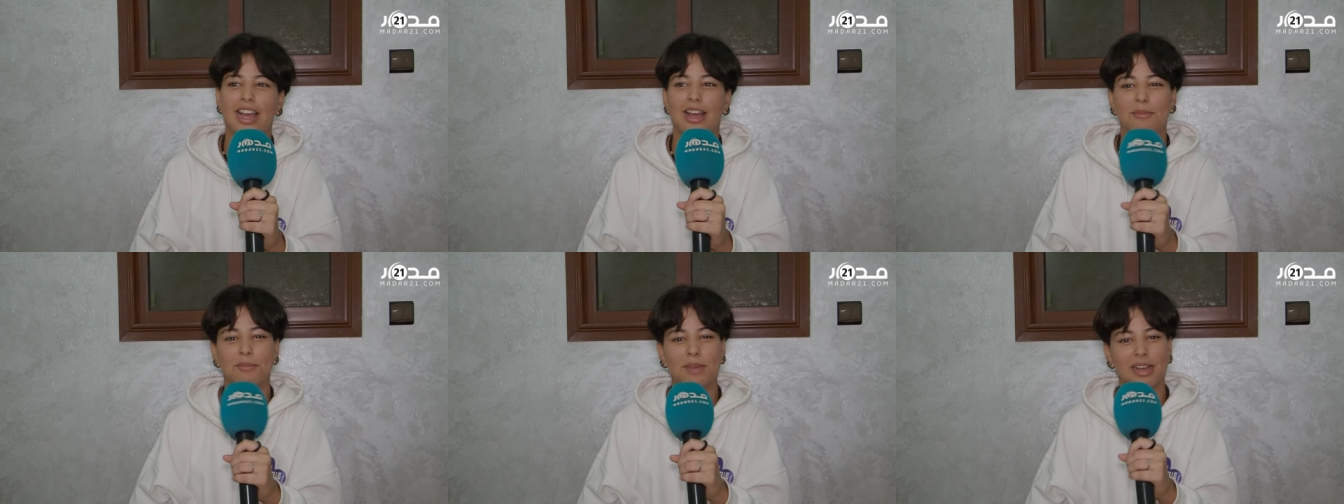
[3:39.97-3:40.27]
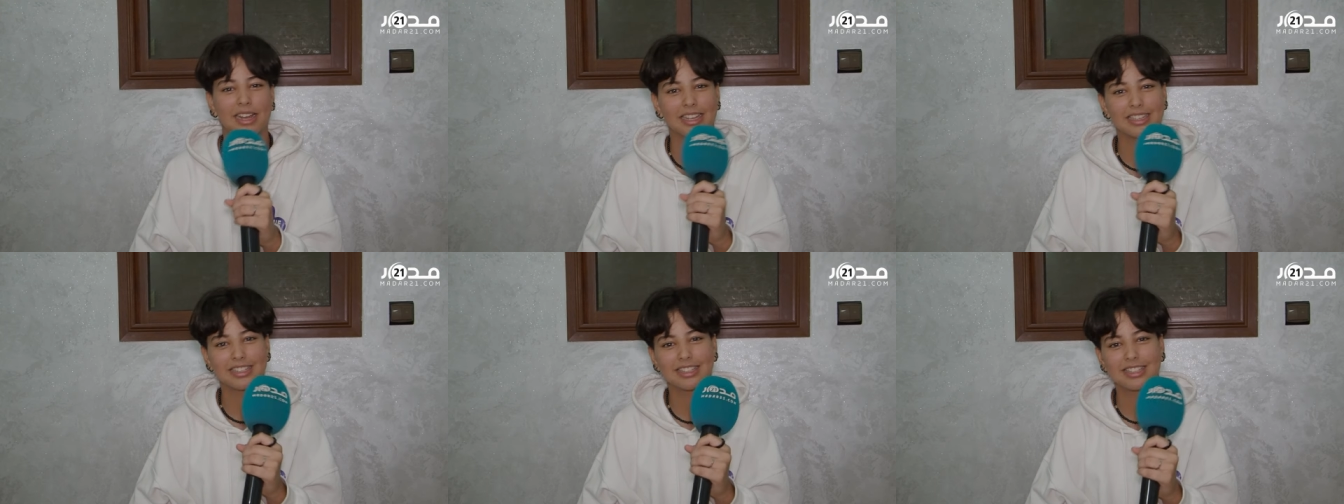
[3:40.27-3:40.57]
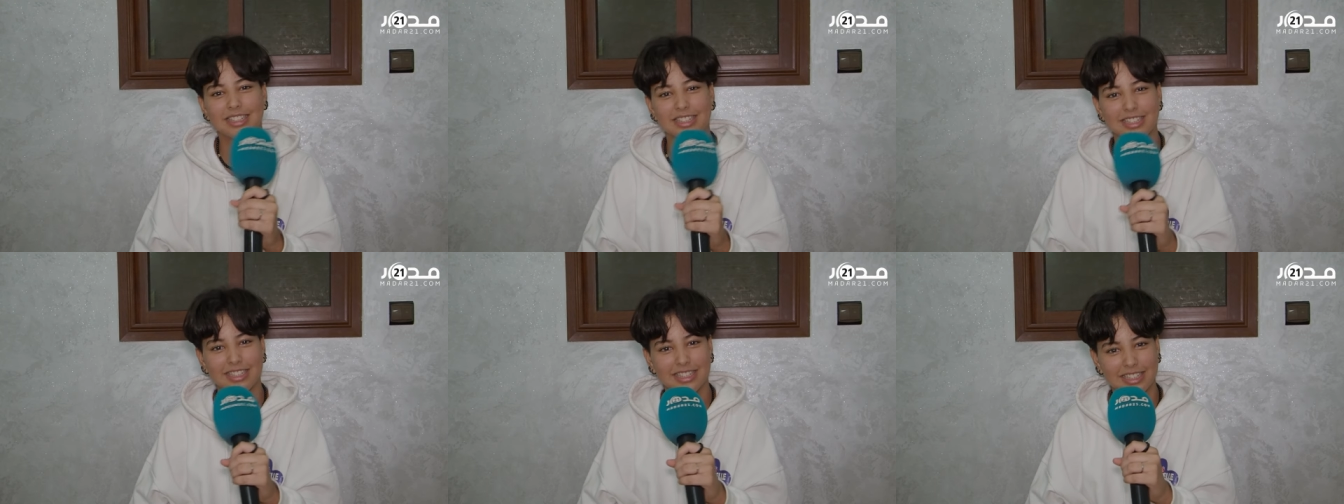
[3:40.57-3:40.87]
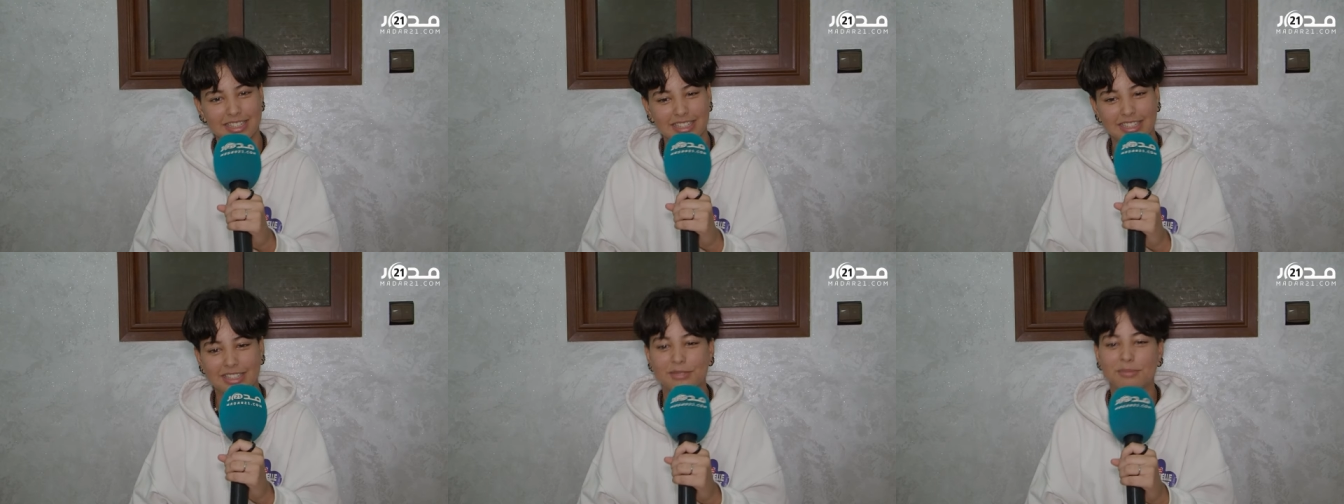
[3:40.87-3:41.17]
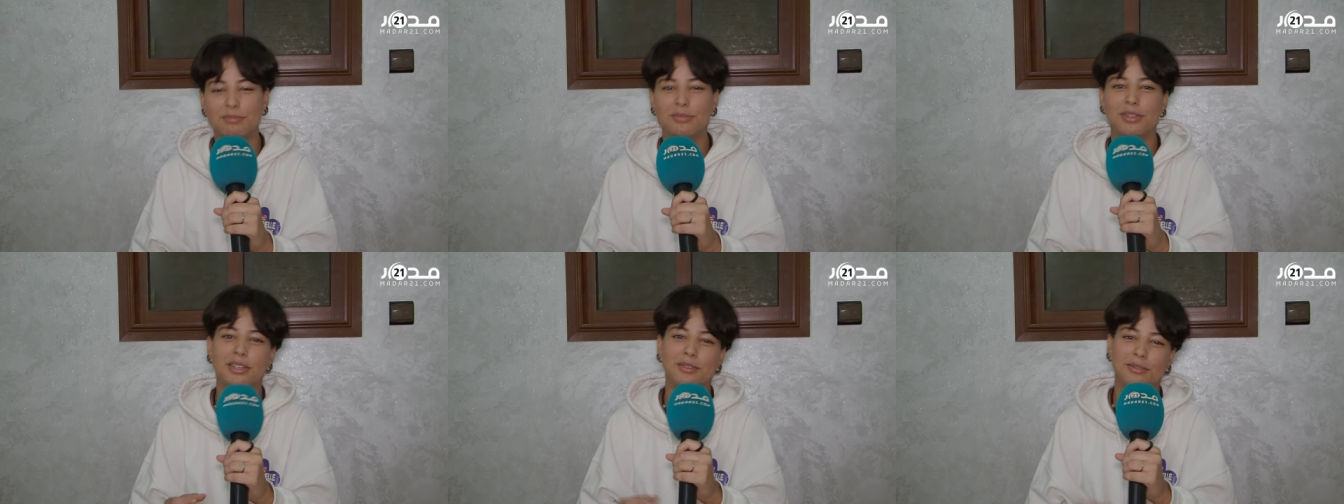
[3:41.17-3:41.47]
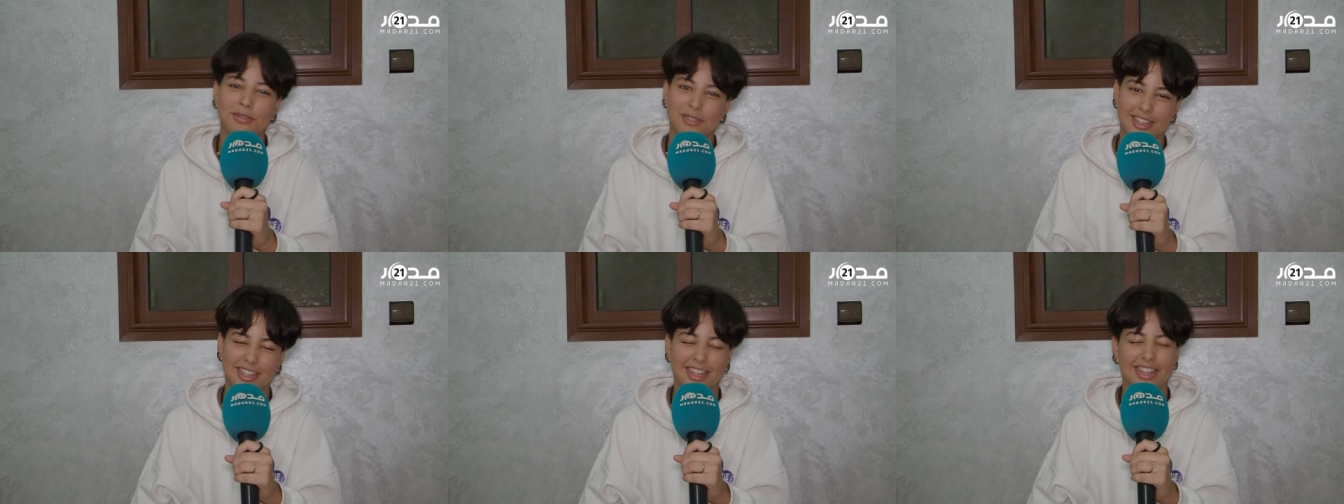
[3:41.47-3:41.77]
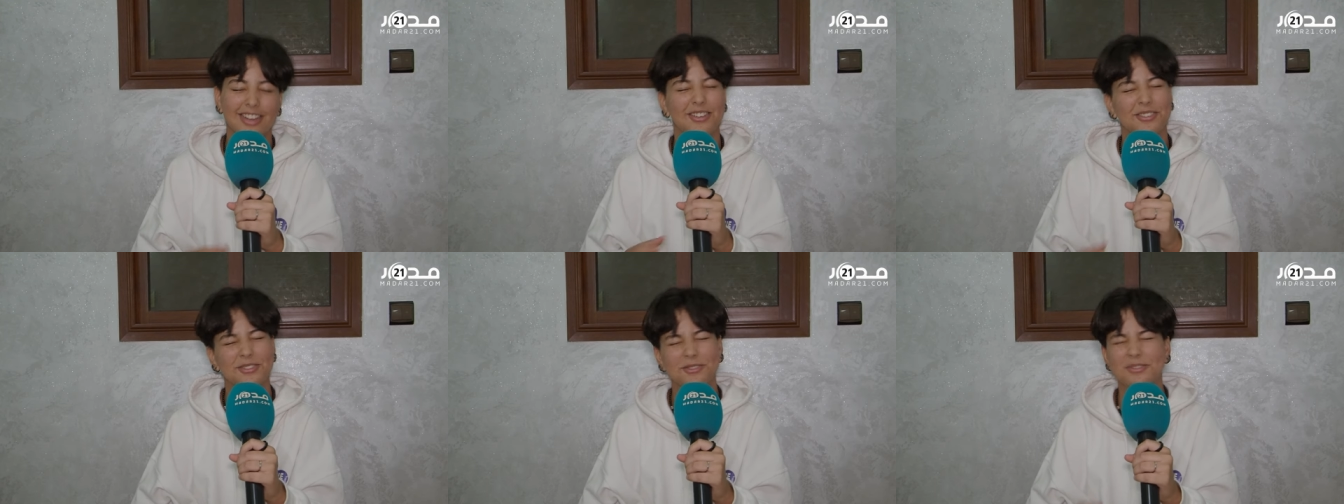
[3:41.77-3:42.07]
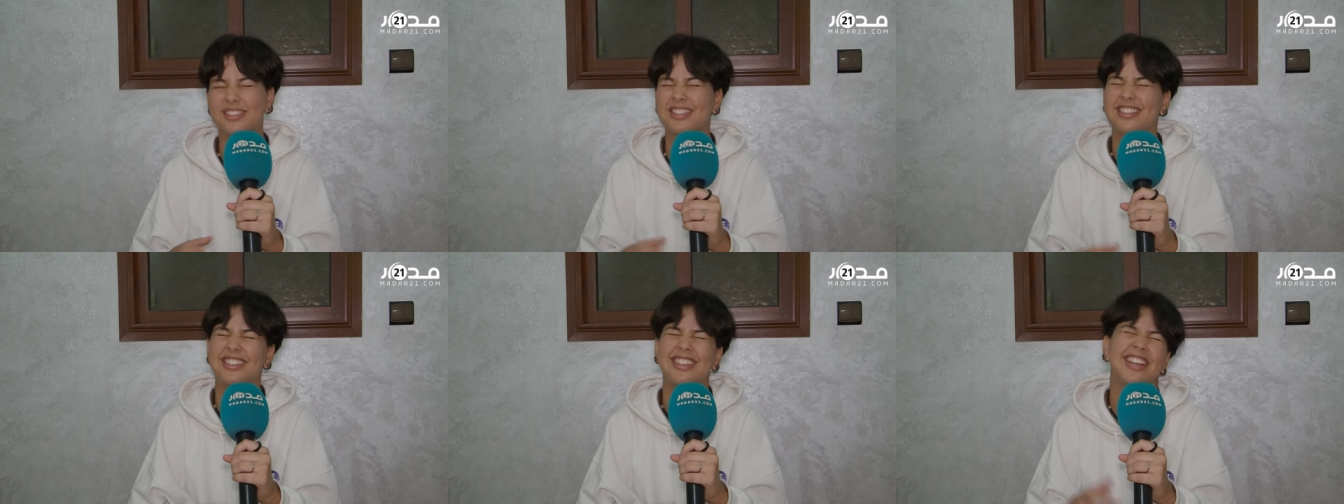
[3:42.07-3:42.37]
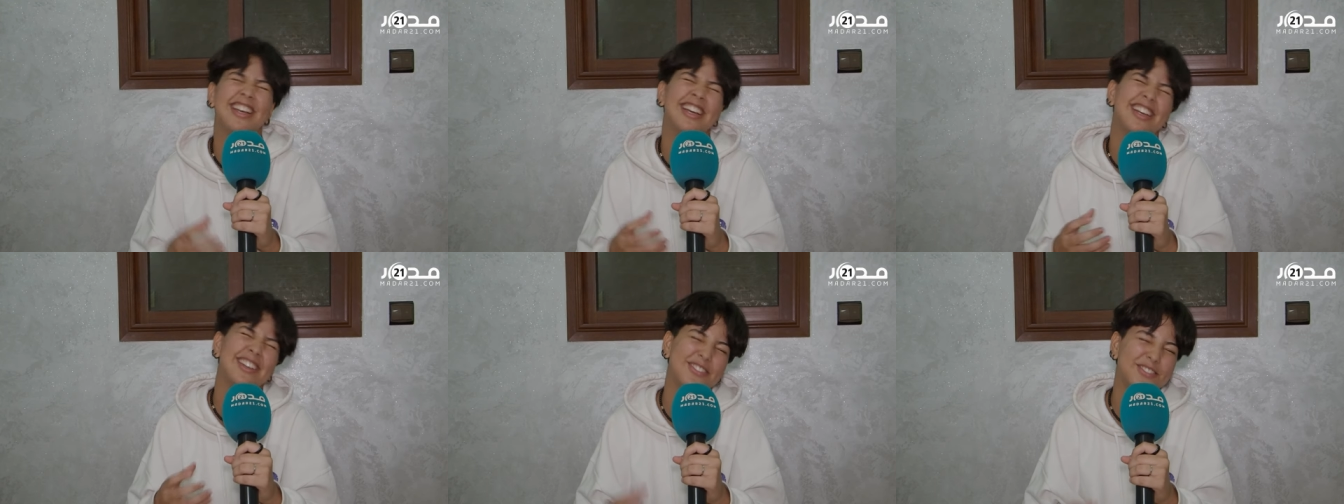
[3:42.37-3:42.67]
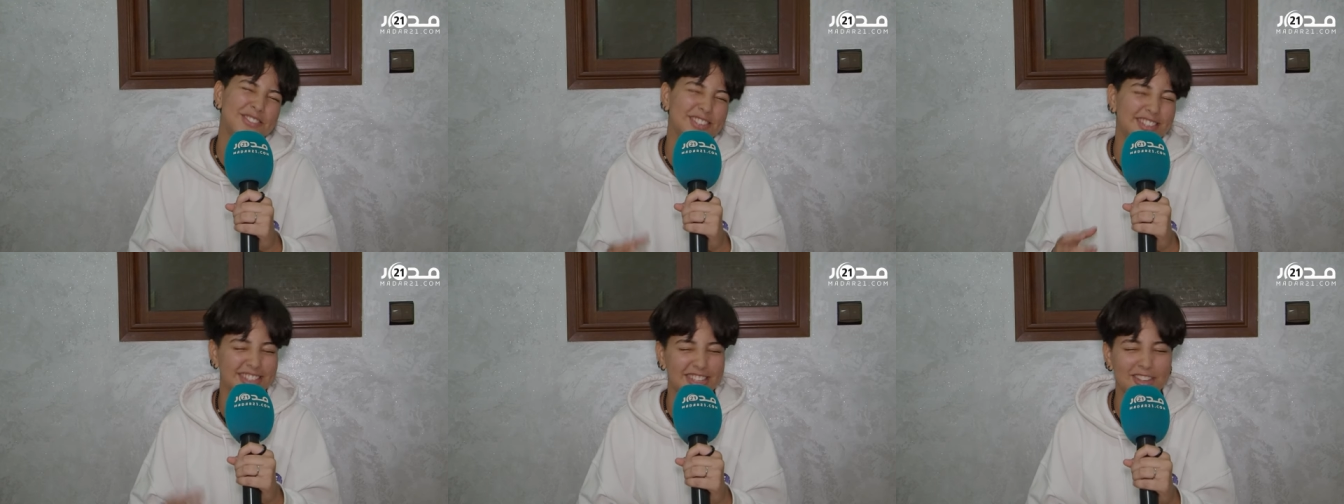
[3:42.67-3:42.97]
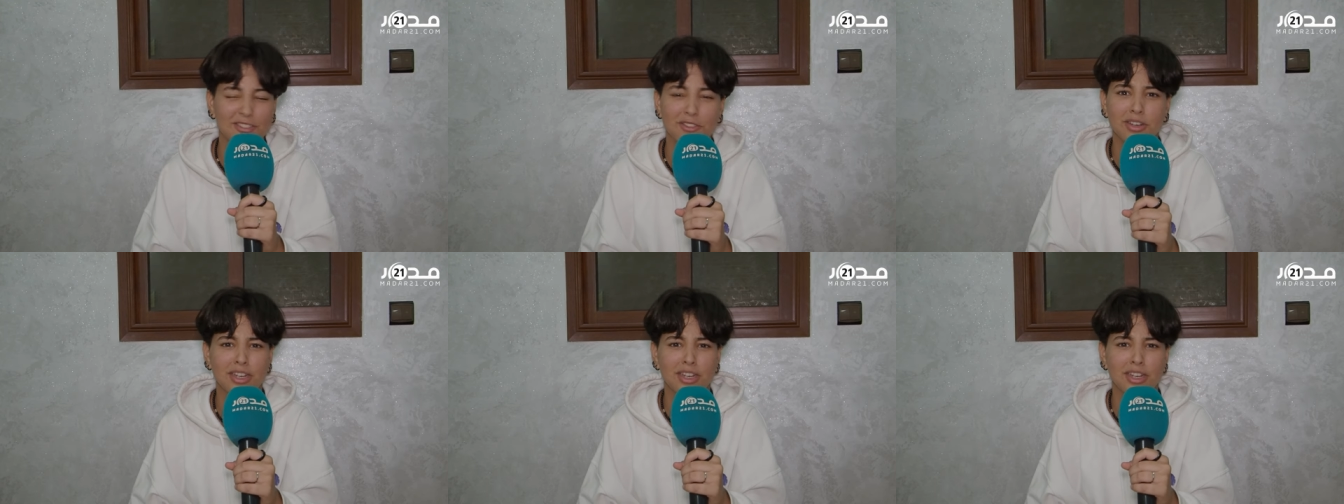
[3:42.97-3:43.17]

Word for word: ما خاصكيش تشبهي بزاف بزاف